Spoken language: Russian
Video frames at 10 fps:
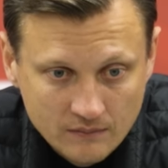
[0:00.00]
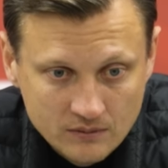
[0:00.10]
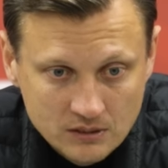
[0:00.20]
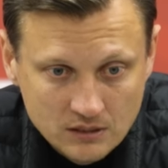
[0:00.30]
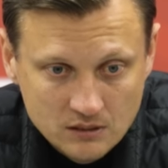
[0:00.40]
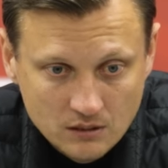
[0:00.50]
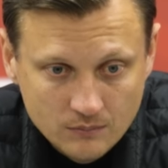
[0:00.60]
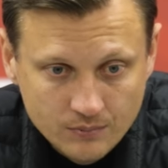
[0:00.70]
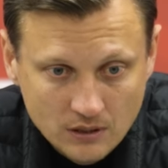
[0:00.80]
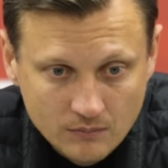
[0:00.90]
всецело
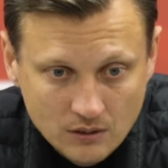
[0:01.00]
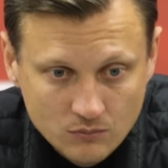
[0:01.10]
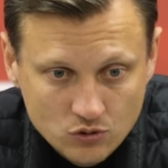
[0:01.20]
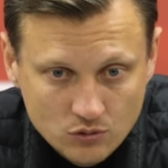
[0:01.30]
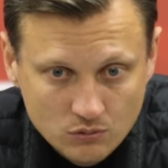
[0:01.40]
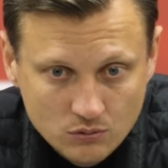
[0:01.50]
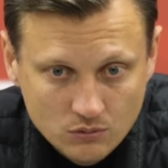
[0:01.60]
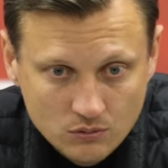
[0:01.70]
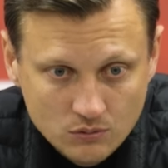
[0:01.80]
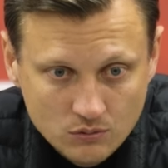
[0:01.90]
понимаем,
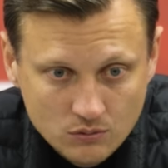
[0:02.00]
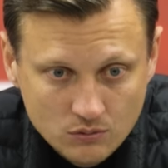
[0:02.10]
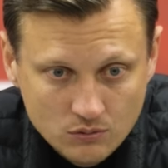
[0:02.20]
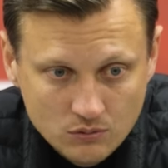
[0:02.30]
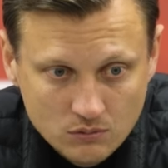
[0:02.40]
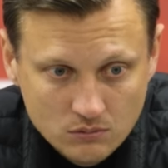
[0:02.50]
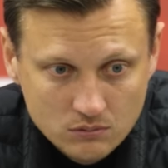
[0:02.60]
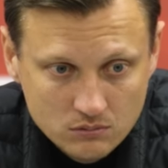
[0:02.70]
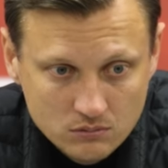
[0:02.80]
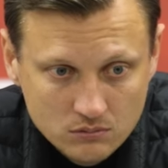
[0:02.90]
что
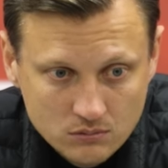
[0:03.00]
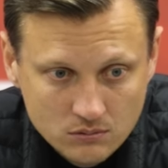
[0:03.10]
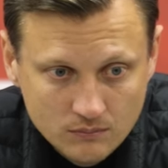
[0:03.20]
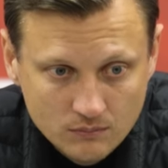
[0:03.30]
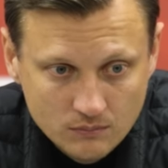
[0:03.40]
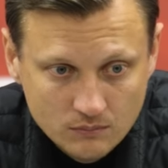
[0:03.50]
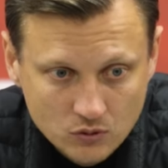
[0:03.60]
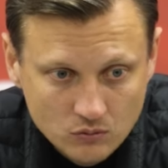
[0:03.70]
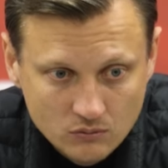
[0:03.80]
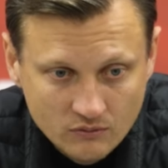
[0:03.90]

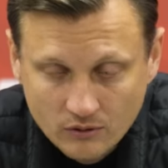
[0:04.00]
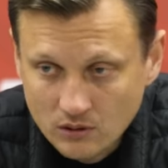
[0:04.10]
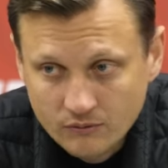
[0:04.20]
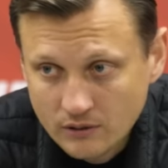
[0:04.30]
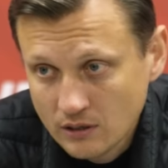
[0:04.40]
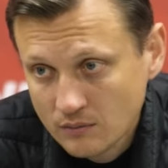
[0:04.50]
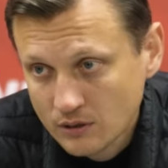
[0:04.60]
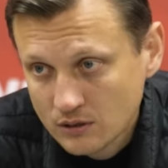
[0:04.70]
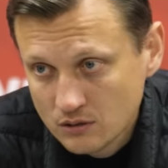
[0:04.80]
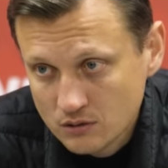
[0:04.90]
ну, эйфории
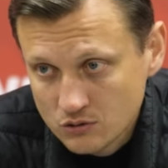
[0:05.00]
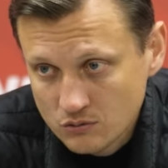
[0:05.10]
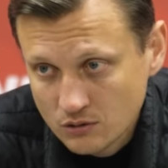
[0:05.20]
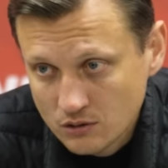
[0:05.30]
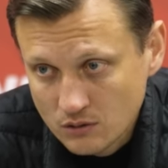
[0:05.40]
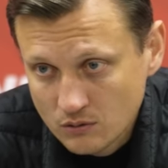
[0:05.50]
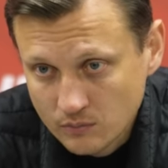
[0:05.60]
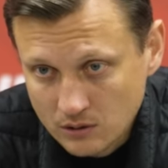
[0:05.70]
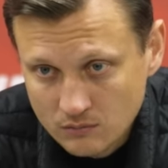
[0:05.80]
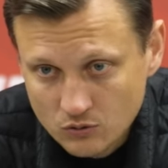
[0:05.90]
быть не должно никакой,
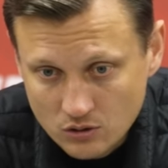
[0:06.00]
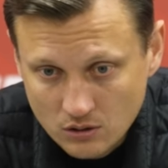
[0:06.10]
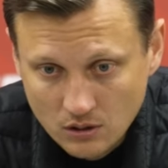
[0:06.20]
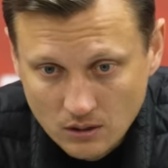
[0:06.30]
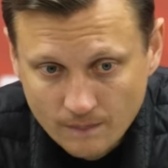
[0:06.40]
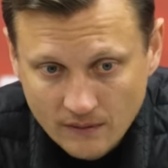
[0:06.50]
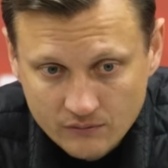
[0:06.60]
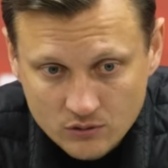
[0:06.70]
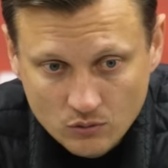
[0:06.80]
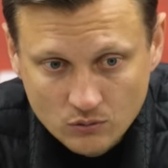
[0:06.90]
потому что
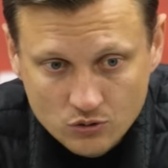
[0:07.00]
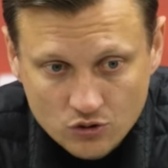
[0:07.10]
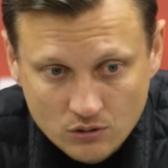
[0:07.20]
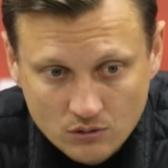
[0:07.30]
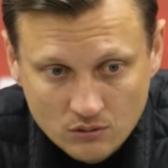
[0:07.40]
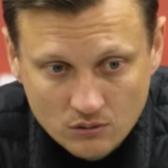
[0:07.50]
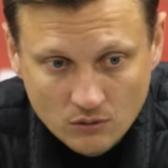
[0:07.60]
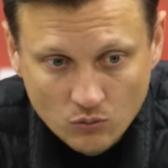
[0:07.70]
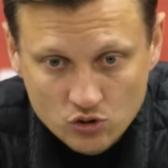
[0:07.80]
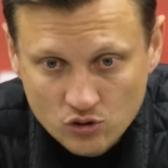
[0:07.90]
все очень,
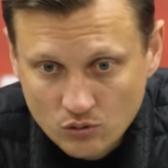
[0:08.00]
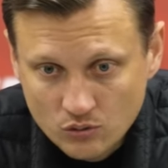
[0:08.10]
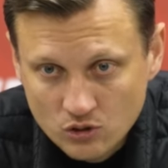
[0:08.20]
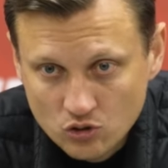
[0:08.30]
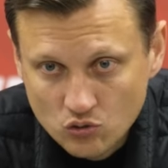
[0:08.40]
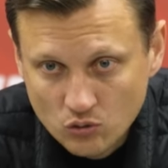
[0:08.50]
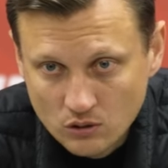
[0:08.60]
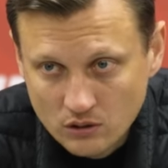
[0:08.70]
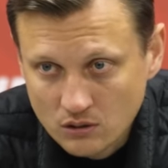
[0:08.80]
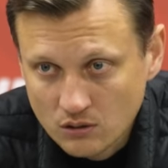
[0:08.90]
очень
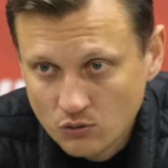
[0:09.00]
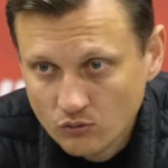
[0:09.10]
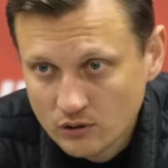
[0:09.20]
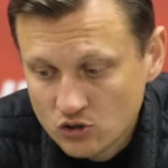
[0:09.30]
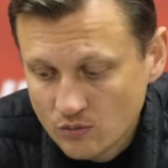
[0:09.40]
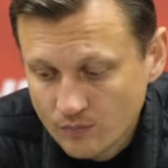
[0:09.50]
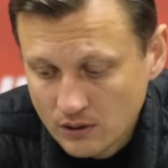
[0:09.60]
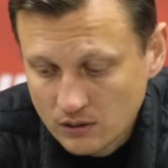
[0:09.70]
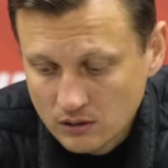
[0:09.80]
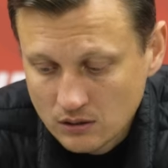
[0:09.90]
тяжелый, ровный
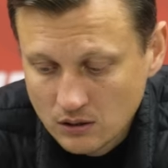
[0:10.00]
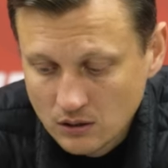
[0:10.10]
чемпионат,